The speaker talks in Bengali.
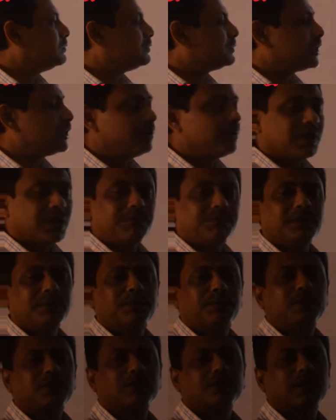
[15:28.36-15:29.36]
রেডিওগ্রাফিক
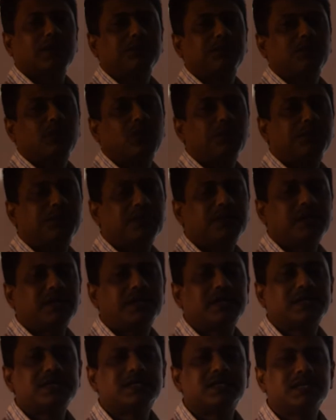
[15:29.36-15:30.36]
ফটোগ্রাফি অপটিক্যাল
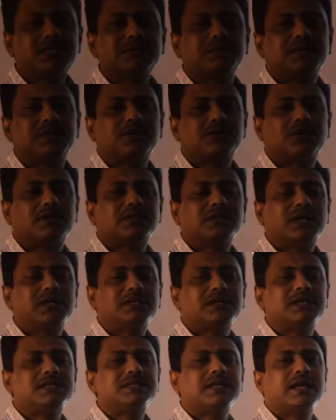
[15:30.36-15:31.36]
ডেন্সিটি ভেরিয়েশন অর্থাৎ
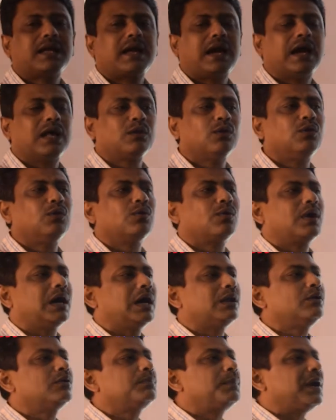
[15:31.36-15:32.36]
এই যে কালো
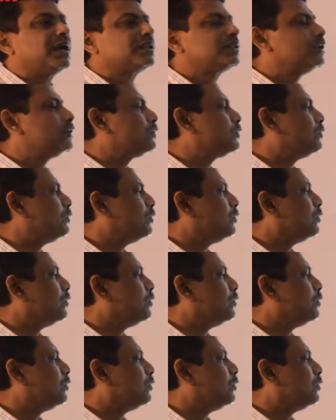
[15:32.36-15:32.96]
কালোর পার্থক্য